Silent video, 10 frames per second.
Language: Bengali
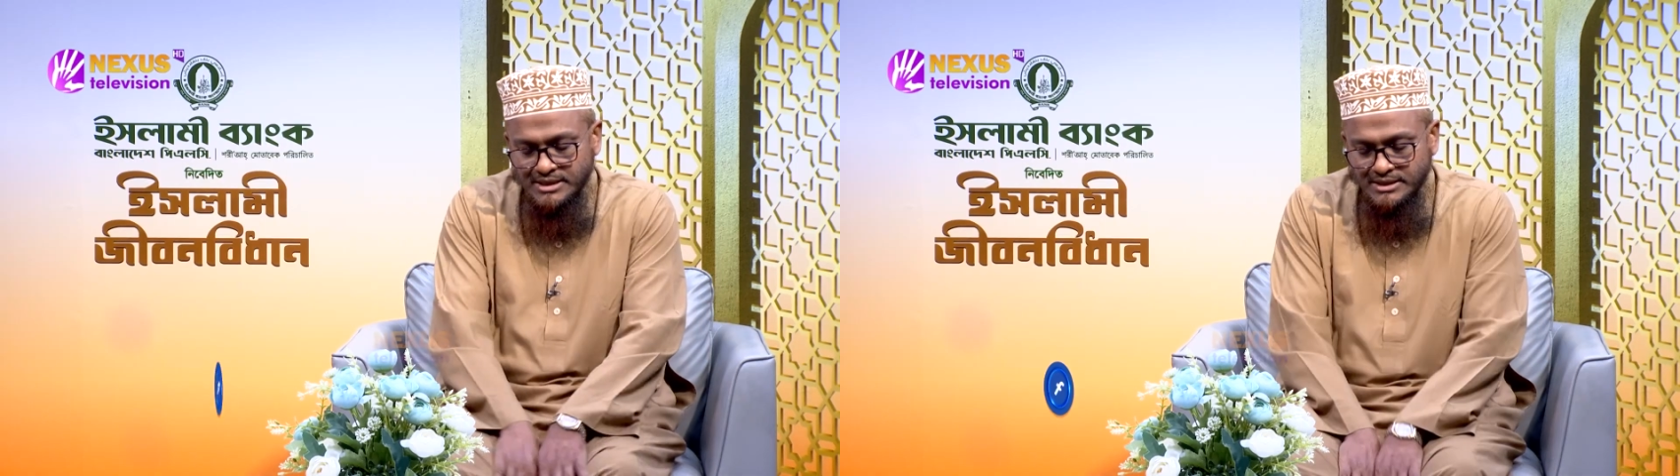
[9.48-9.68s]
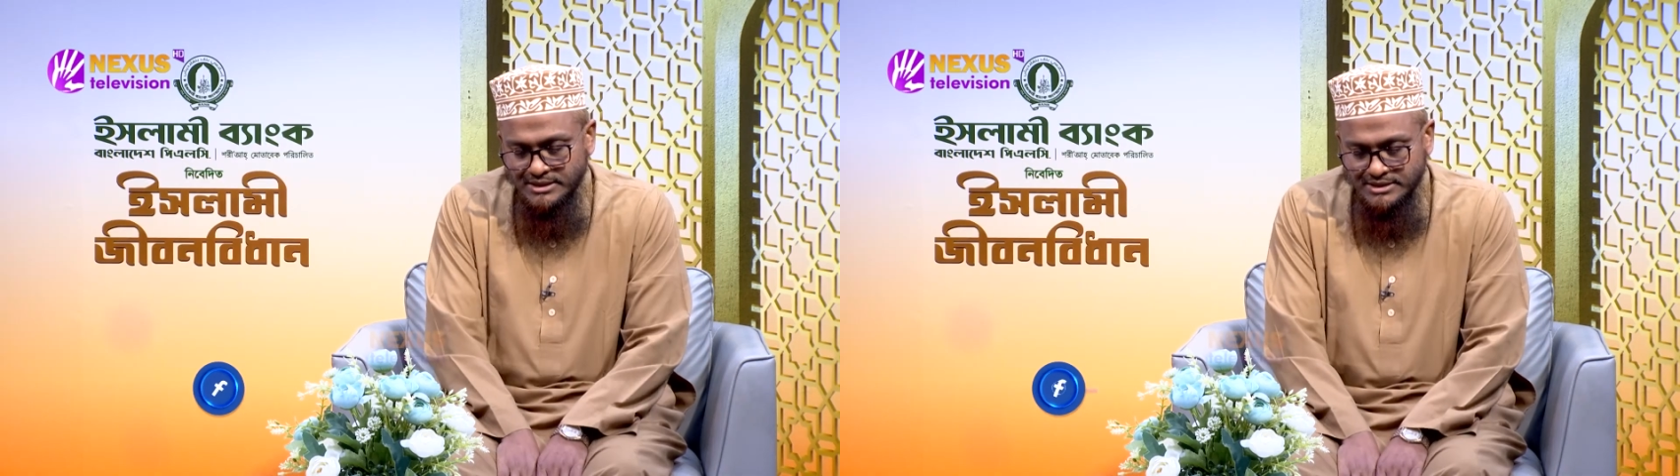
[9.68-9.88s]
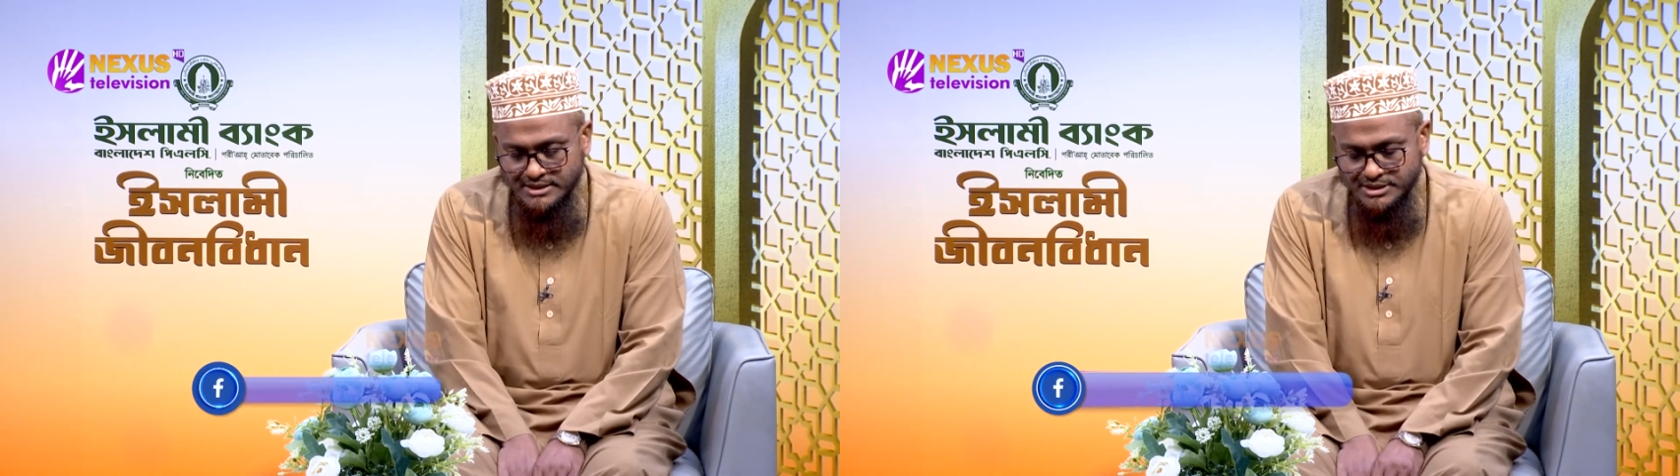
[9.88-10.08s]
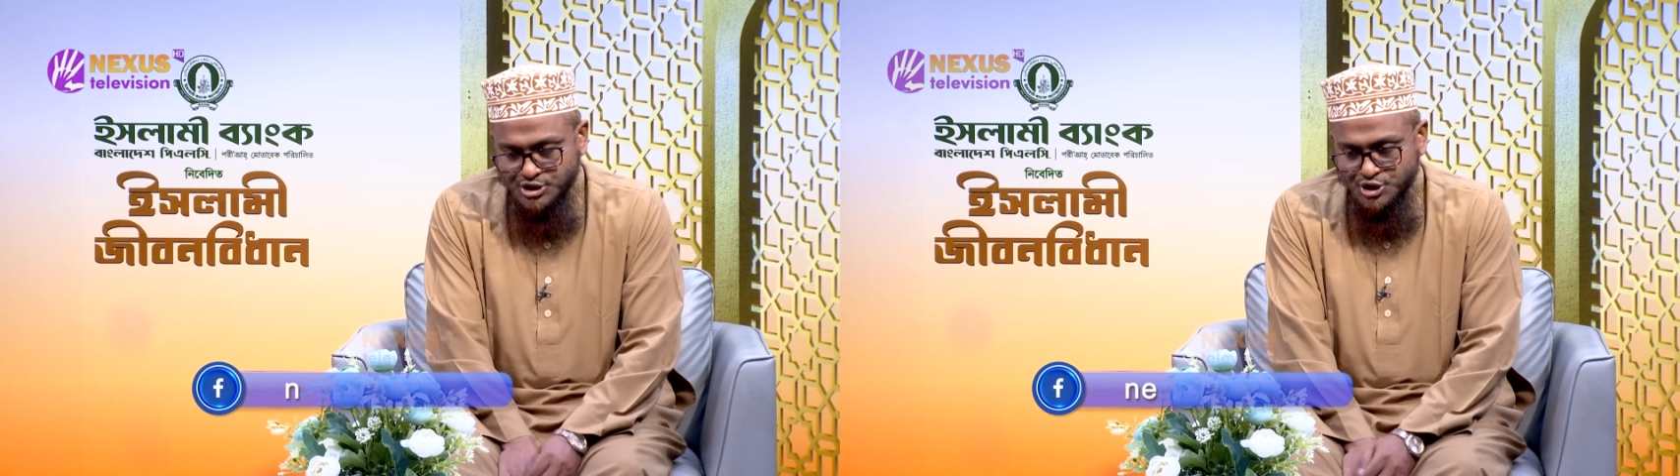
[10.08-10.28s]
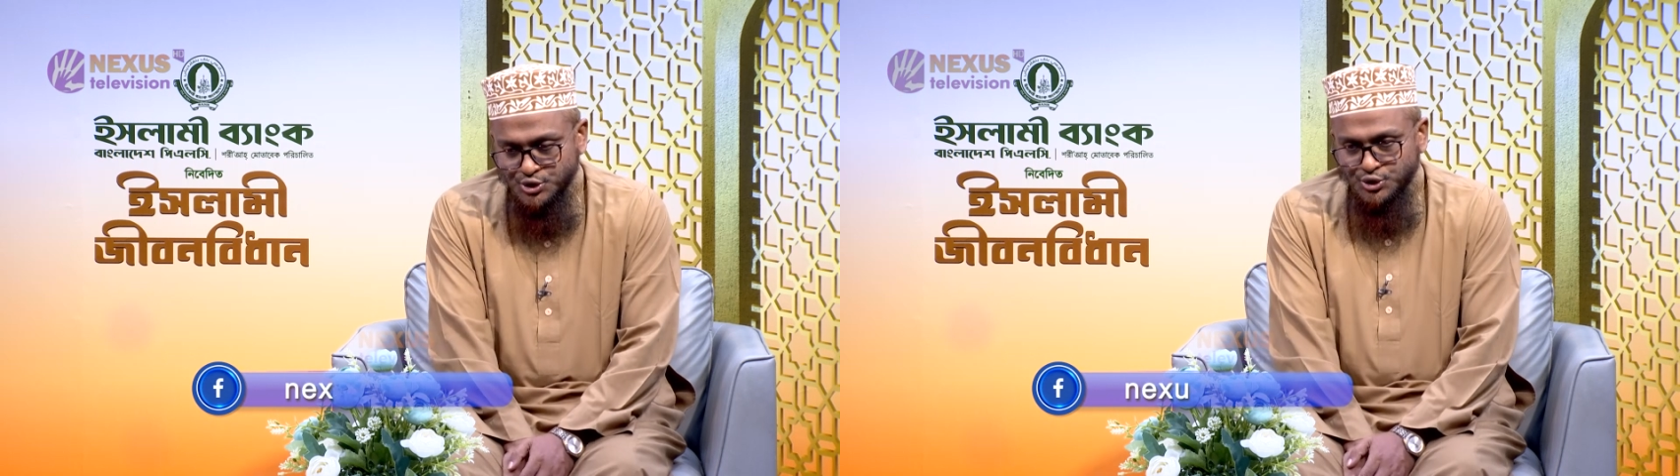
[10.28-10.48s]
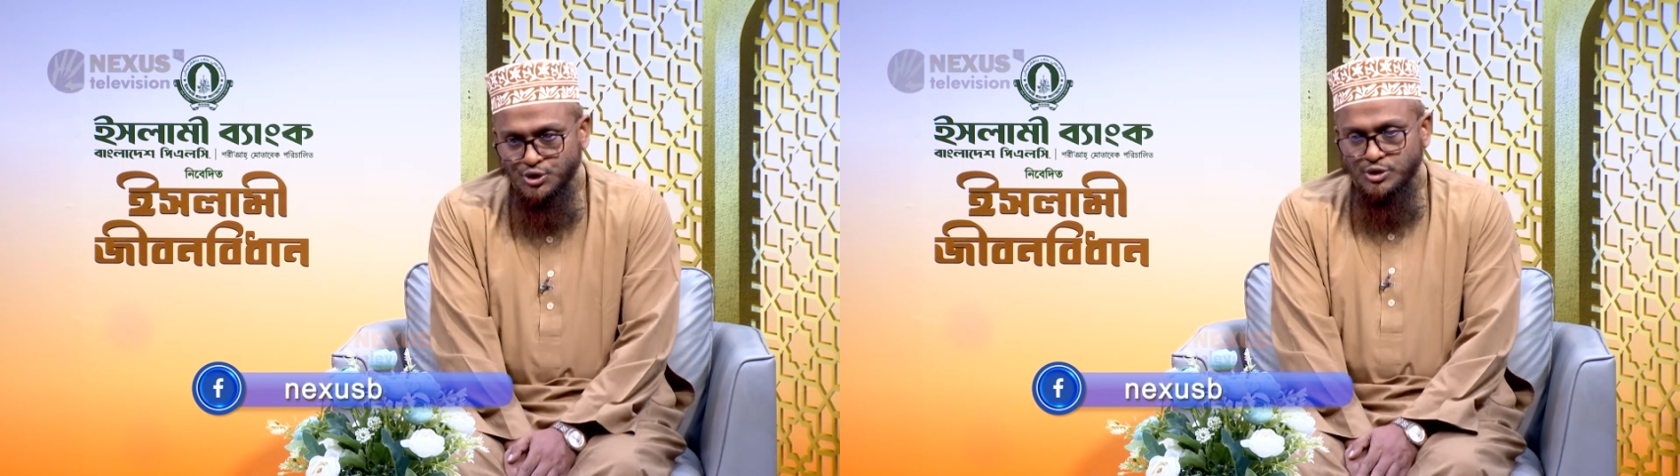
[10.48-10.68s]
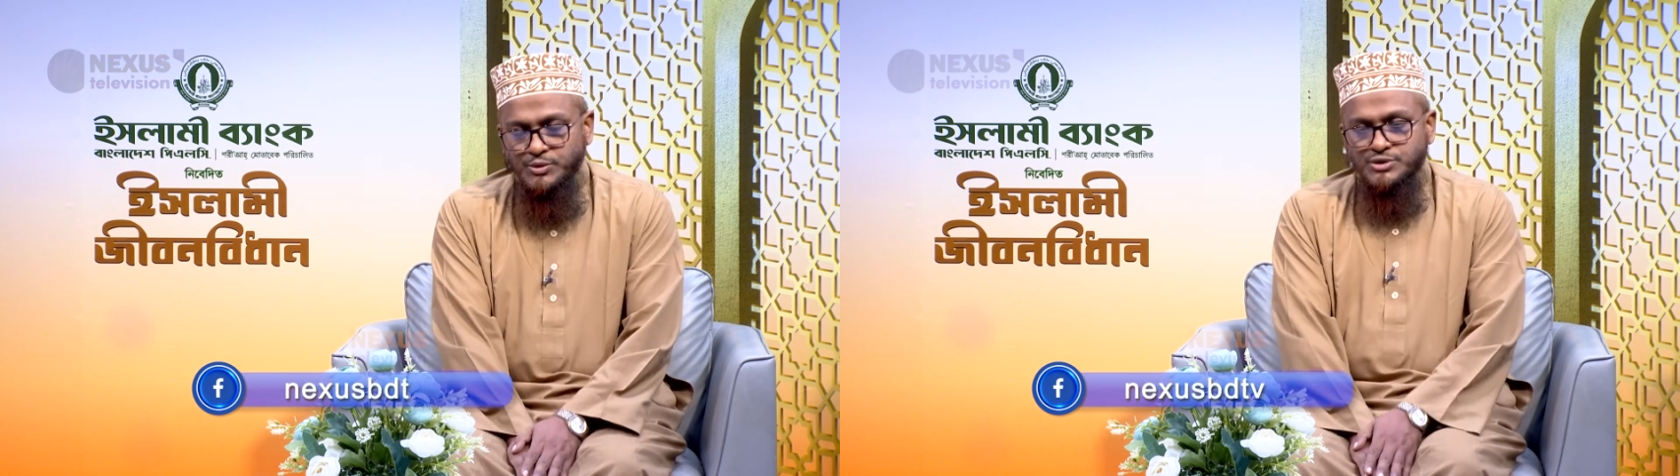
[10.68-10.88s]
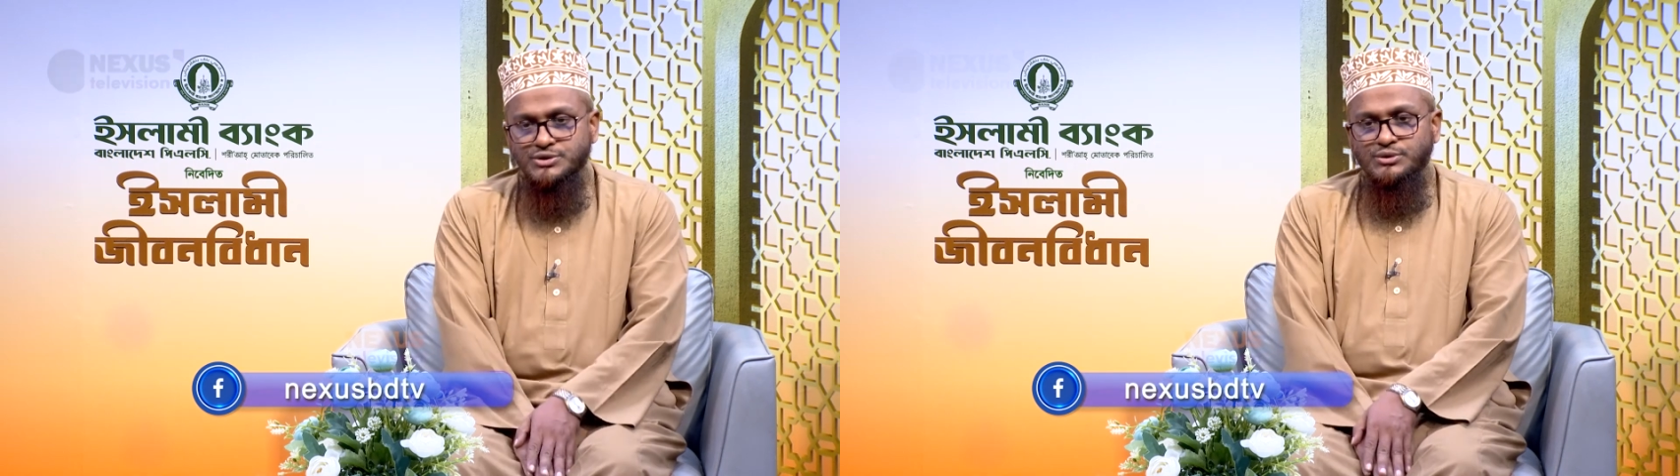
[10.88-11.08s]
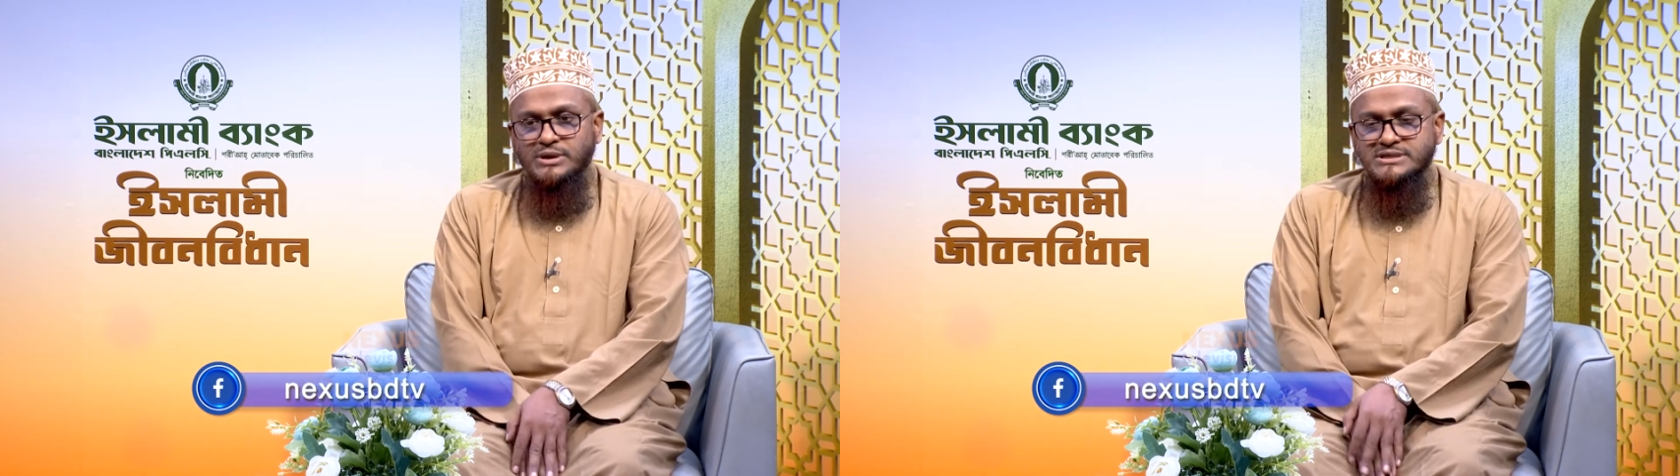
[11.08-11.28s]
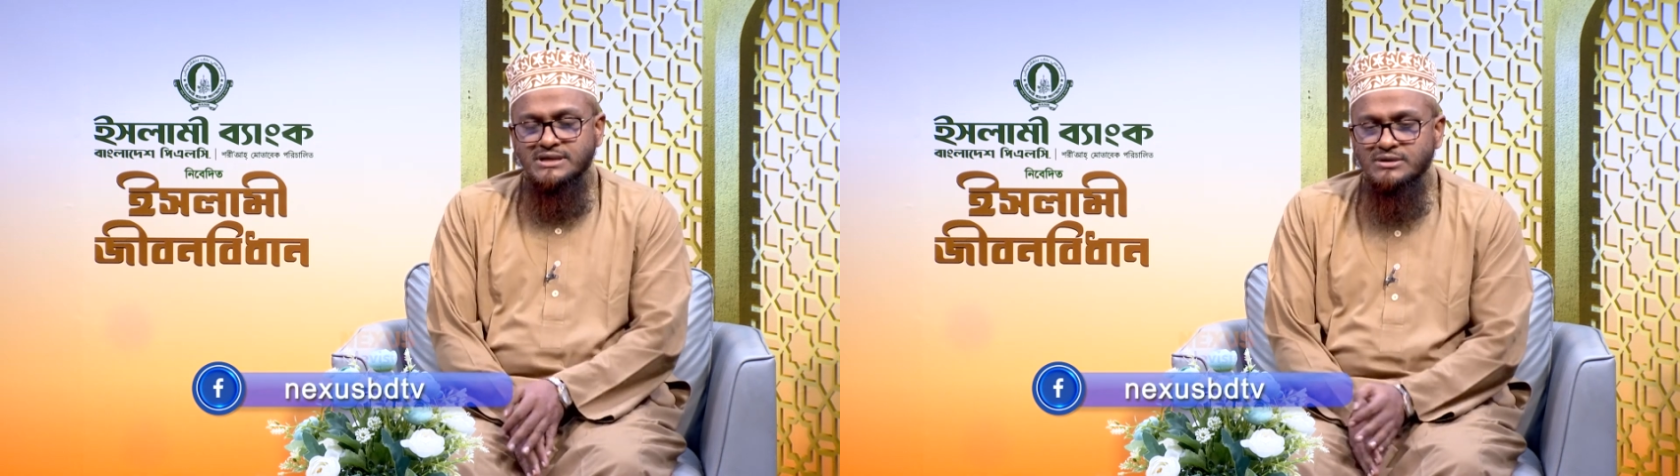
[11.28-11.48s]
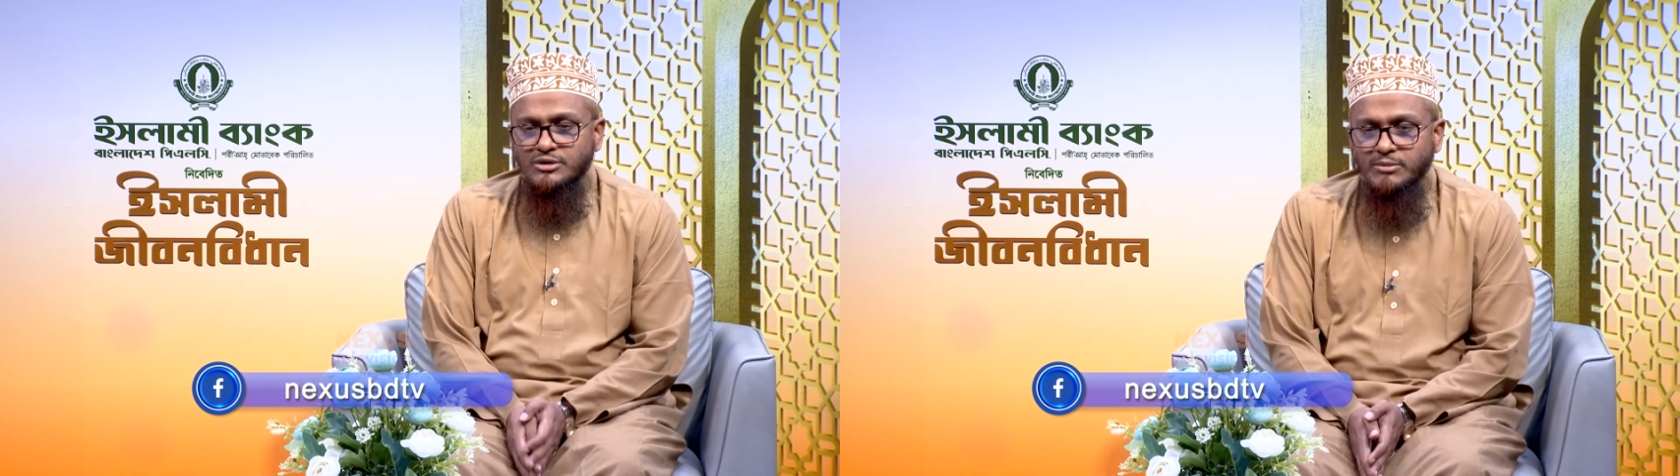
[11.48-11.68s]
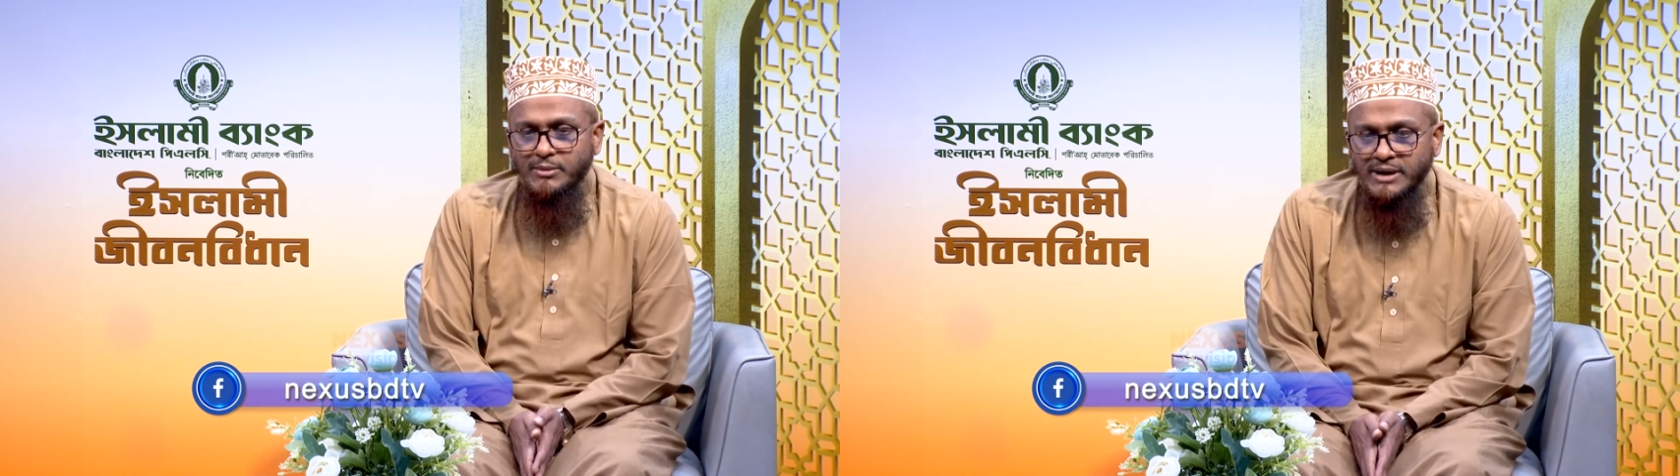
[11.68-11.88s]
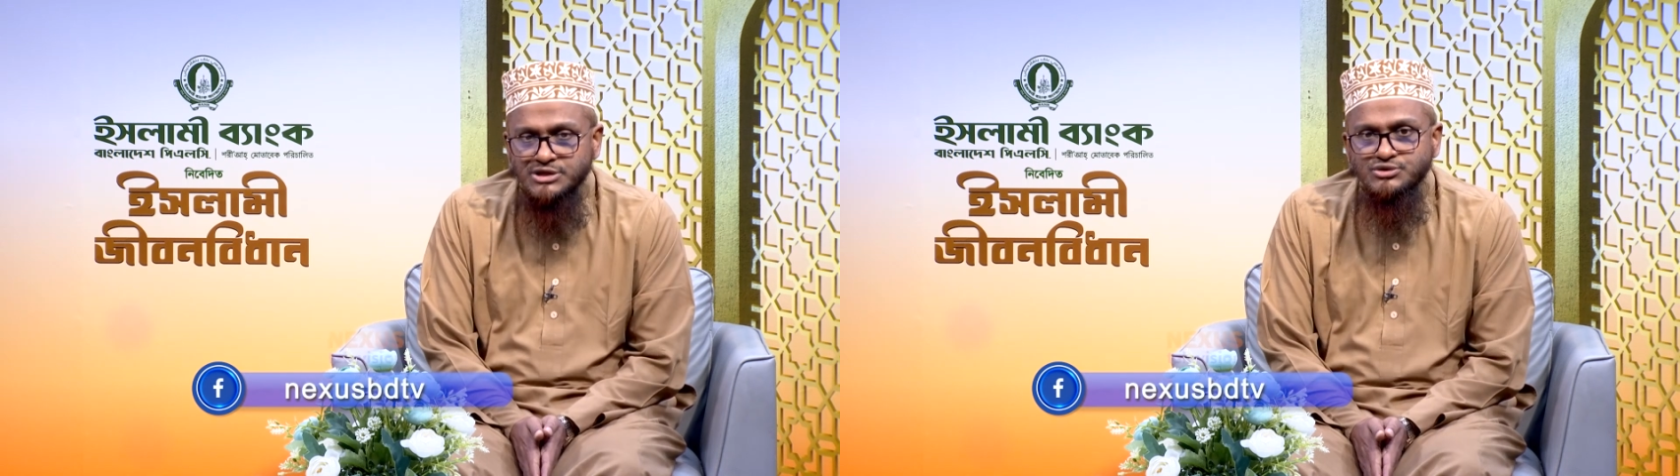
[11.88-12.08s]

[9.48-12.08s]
তার ছেলে সুন্দর প্রশ্ন করেছেন কোনো বাবা